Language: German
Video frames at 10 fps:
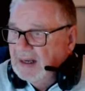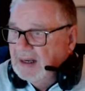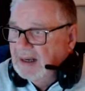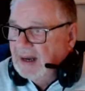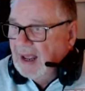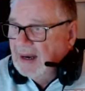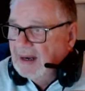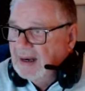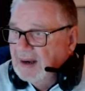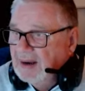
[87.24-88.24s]

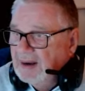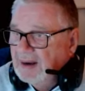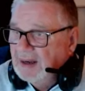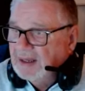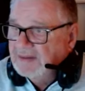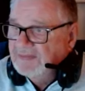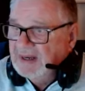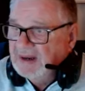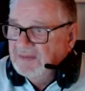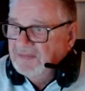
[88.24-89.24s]
Dann das
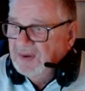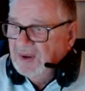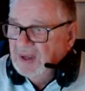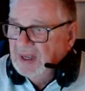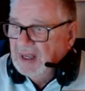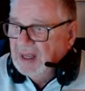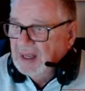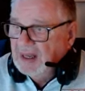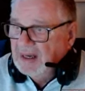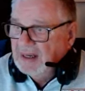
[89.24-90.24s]
Wetter
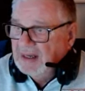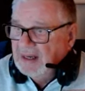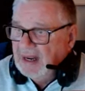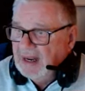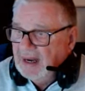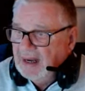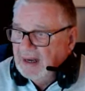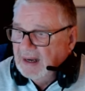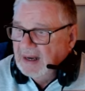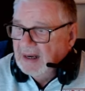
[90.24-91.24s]
für den
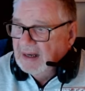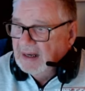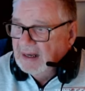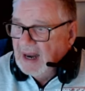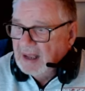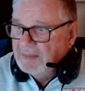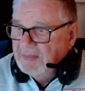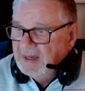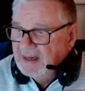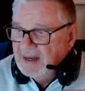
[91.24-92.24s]

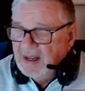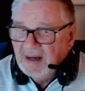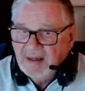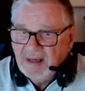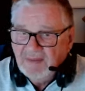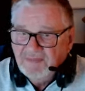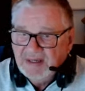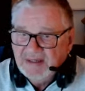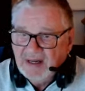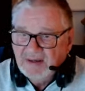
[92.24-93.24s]
Nachmittag, da
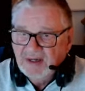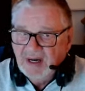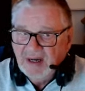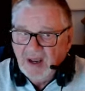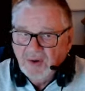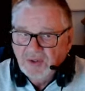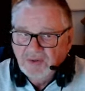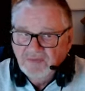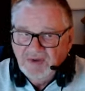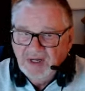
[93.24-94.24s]
wird es also dann auch
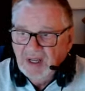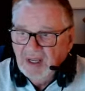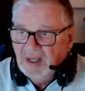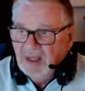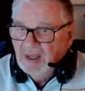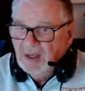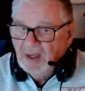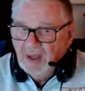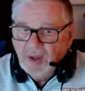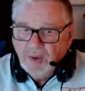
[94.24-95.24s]
schon wieder
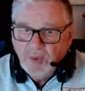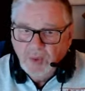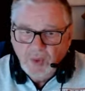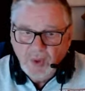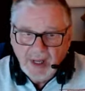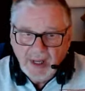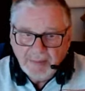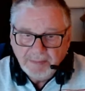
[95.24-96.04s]
kühler.